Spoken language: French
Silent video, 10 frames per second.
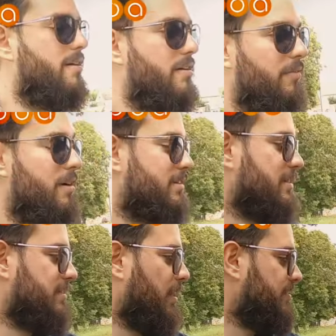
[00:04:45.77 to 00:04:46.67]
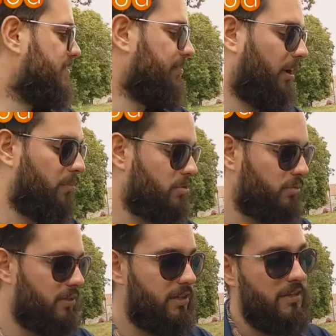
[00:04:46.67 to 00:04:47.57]
euh, ouais, ça, c'est vraiment
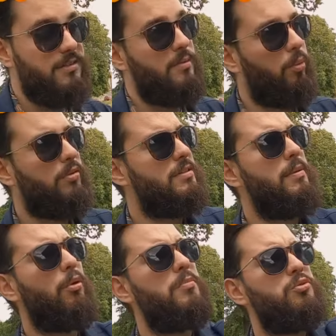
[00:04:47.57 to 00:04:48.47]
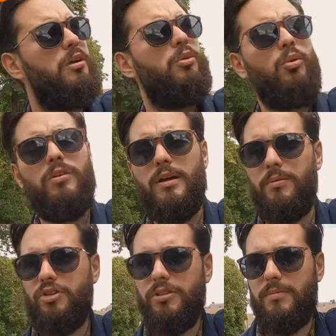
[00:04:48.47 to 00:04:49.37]
son hic. Et c'est le même problème sur la Corolla. Il y a
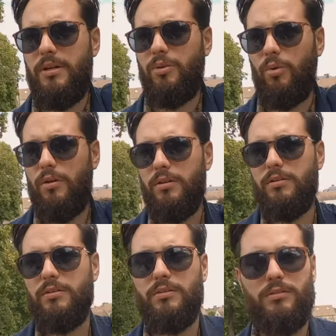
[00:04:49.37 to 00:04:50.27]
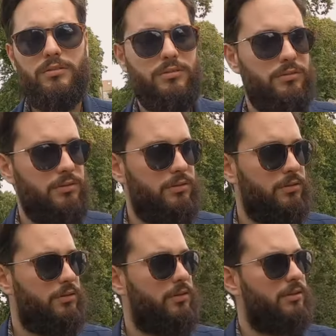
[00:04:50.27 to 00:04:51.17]
plein de gens qui aiment la Corolla. Elle mesure combien, tu
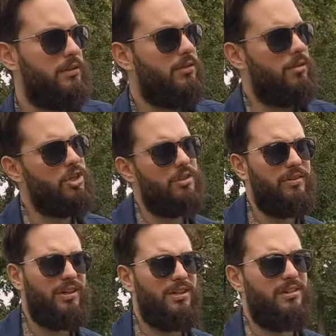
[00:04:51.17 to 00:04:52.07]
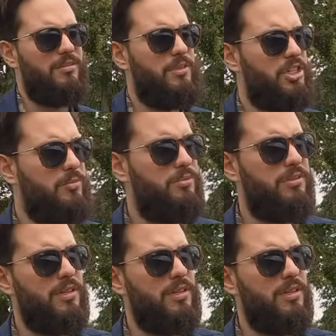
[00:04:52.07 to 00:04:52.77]
sais ah, J'avais regardé, mais je l'ai plus.